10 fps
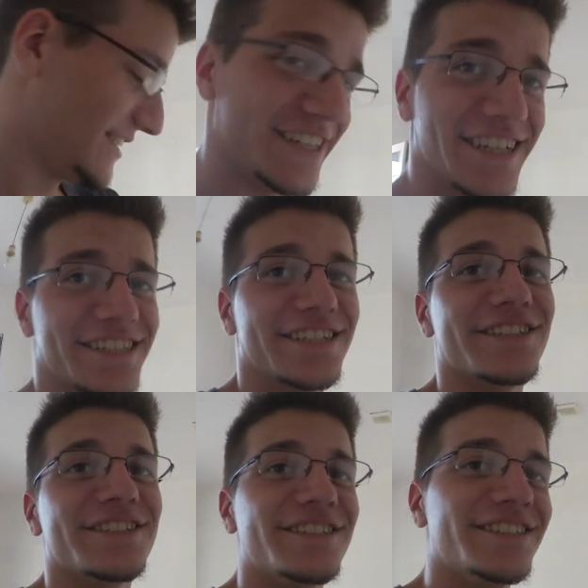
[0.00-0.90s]
Das
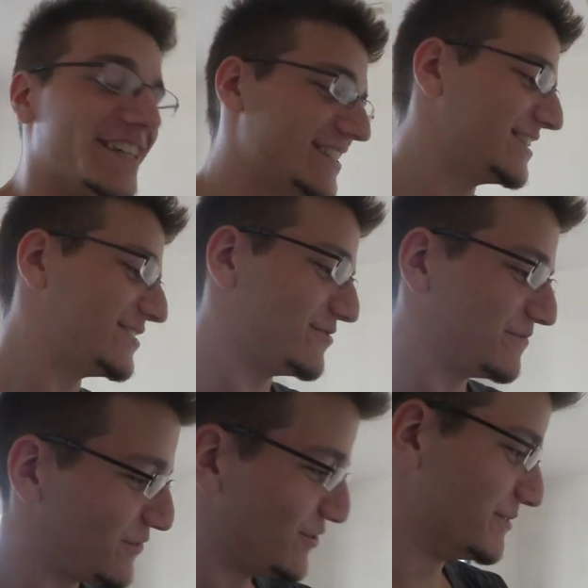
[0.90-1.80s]
hier. Das ist
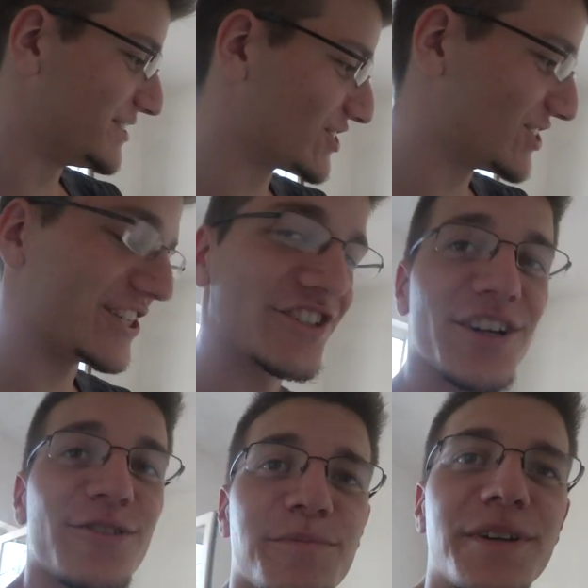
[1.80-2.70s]
übelster
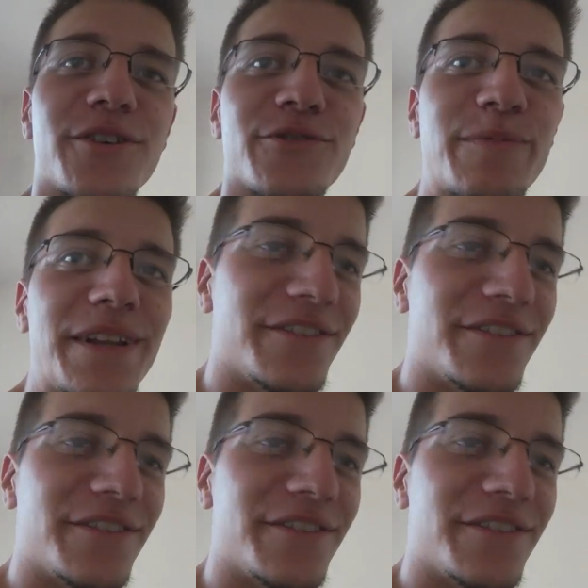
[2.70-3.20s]
Schnickschnack. Guckt mal da aufs Bett.